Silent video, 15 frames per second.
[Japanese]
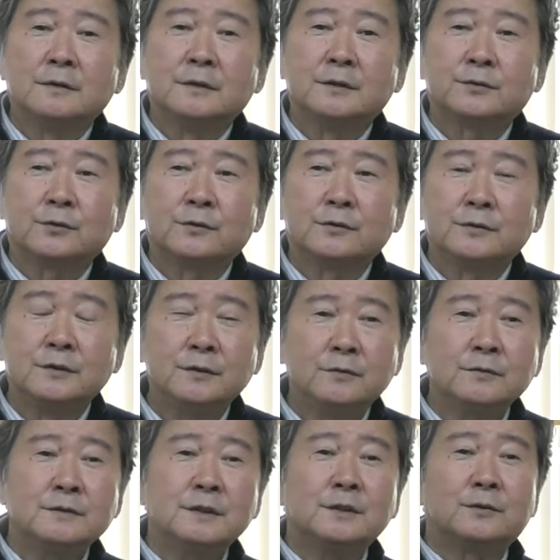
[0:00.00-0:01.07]
えっと、日
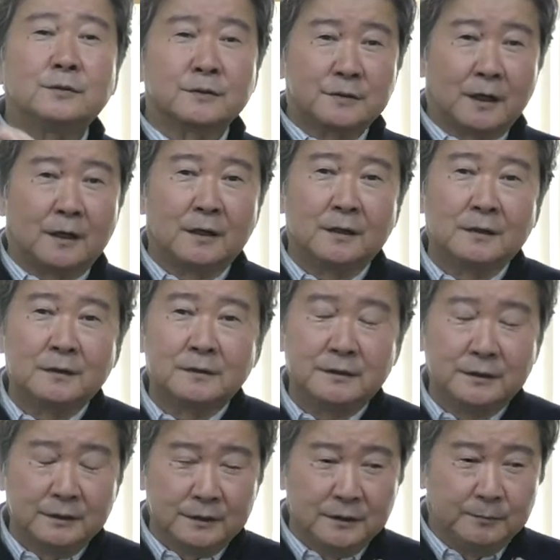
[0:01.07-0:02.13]
本全国さ、うん
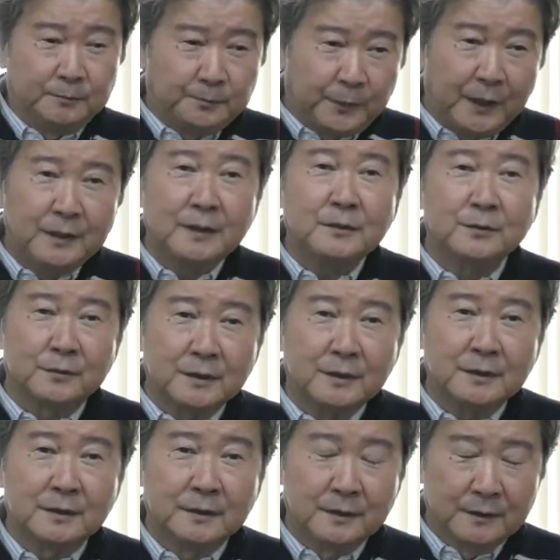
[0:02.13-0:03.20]
にいっぱいあるよね